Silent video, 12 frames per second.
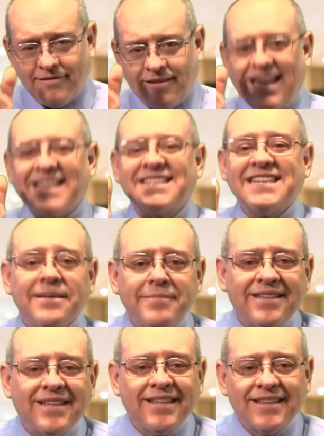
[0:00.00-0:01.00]
las
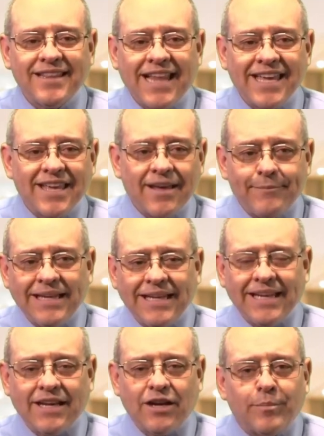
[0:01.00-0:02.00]
Limited
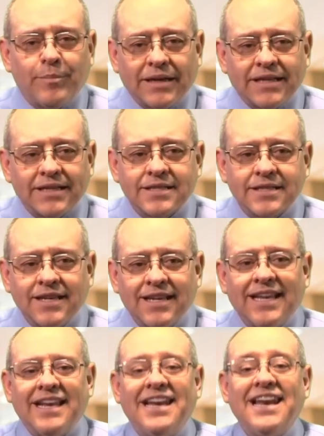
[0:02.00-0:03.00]
Liability Companies,
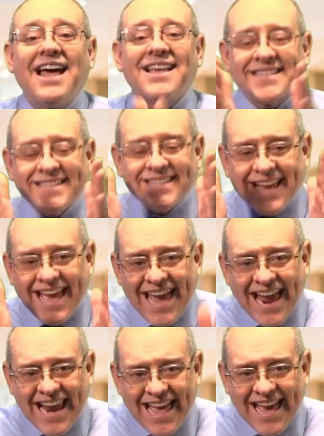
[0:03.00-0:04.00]
las
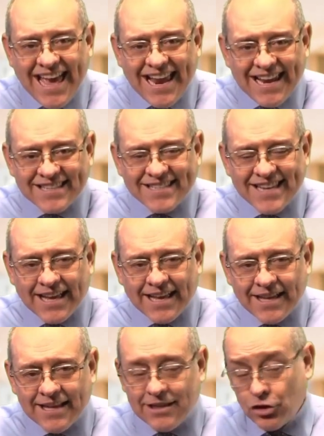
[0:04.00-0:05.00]
LLC,
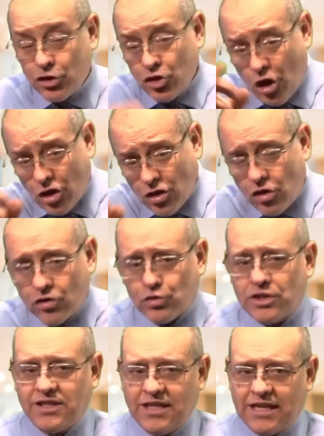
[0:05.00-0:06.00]
todo lo que
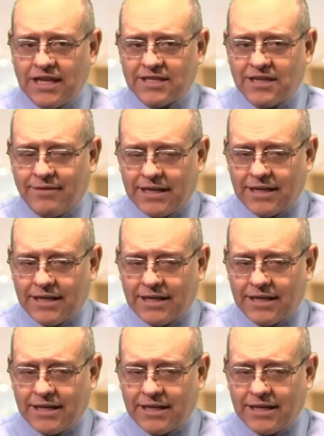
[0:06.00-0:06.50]
usted tiene que saber.